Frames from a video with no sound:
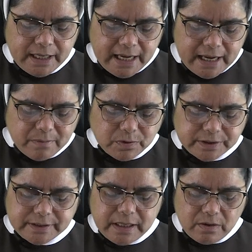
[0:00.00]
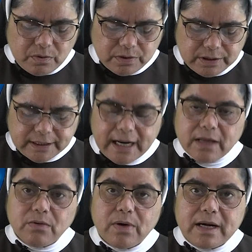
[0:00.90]
hemos
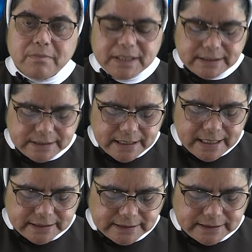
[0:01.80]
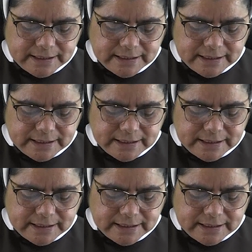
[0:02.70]
encontrado al Mesías